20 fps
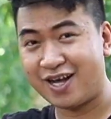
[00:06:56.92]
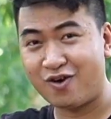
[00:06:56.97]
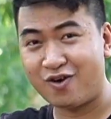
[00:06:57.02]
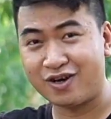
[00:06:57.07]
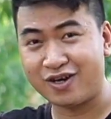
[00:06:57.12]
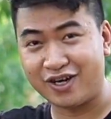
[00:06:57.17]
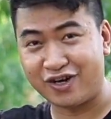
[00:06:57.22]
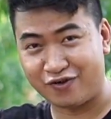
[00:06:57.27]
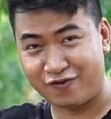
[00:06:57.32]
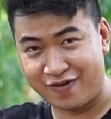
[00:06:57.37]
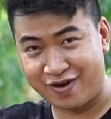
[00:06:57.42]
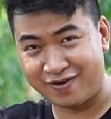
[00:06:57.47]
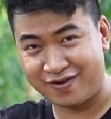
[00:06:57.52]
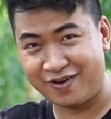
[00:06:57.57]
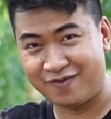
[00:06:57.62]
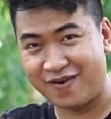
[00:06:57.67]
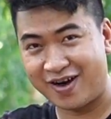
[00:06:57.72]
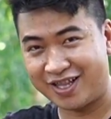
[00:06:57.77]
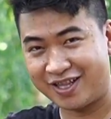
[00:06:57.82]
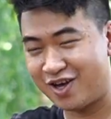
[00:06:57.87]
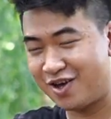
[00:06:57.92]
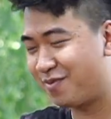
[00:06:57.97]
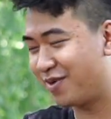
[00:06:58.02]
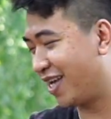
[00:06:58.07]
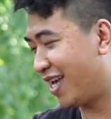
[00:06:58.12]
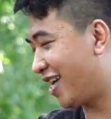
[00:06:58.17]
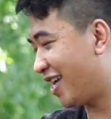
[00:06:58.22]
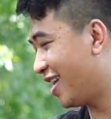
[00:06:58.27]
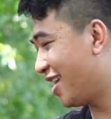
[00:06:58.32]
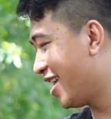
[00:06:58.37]
eco river thôi
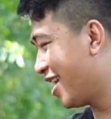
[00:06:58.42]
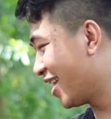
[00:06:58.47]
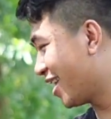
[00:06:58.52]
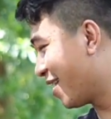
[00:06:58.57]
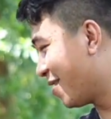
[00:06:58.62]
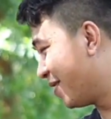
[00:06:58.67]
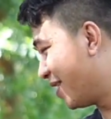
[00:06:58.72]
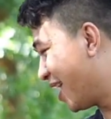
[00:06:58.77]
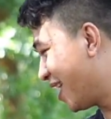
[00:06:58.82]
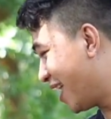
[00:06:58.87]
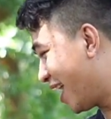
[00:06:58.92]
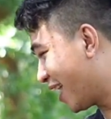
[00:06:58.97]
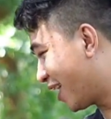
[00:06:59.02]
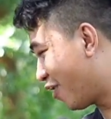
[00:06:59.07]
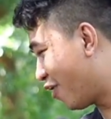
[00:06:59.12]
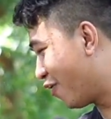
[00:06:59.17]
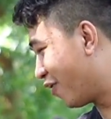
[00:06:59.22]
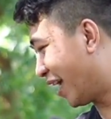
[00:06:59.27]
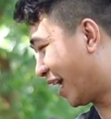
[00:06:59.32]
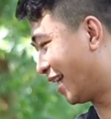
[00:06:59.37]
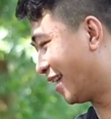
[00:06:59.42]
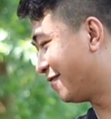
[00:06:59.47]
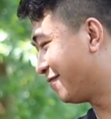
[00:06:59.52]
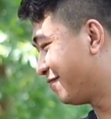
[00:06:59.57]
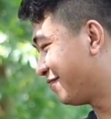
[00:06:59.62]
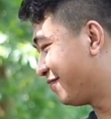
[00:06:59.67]
mọi nhé giờ mình lên eco nè